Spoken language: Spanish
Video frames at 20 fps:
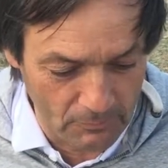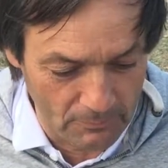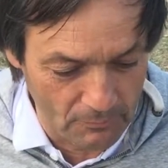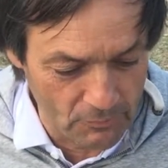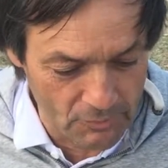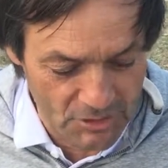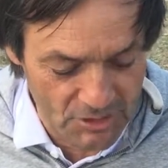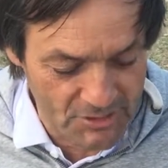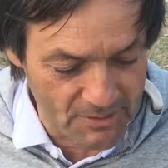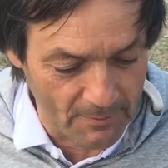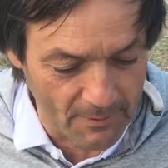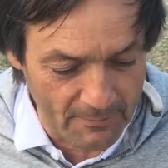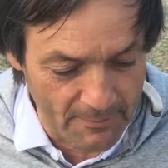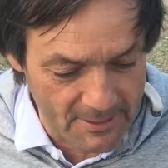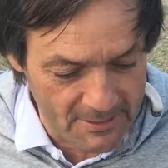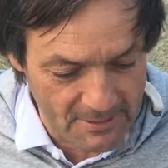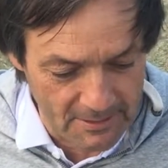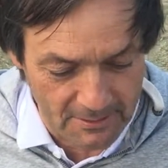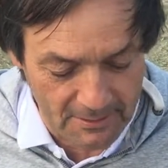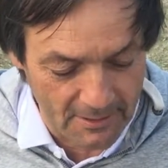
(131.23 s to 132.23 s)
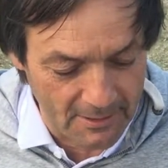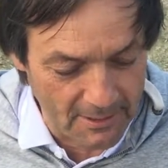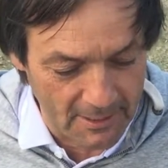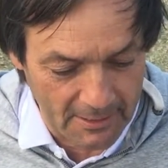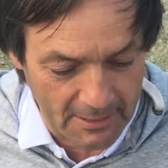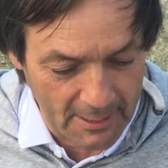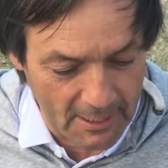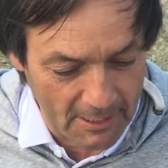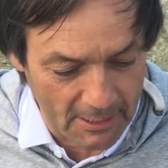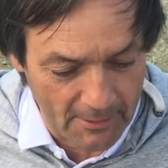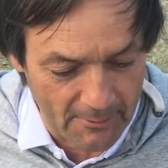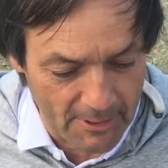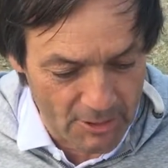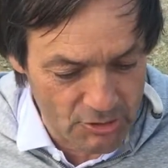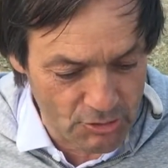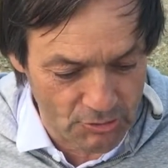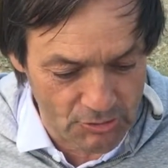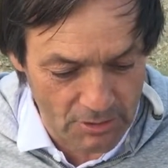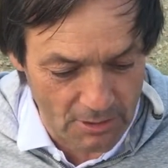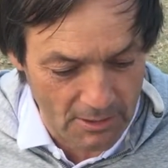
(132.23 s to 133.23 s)
muchísimas veces, quería criar
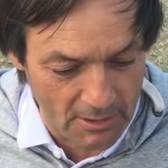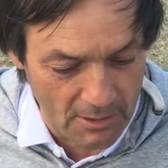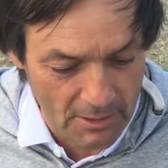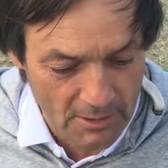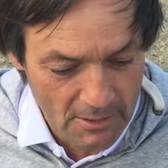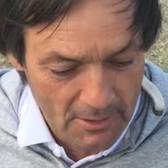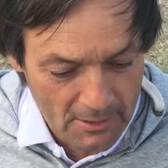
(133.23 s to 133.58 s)
caballos y,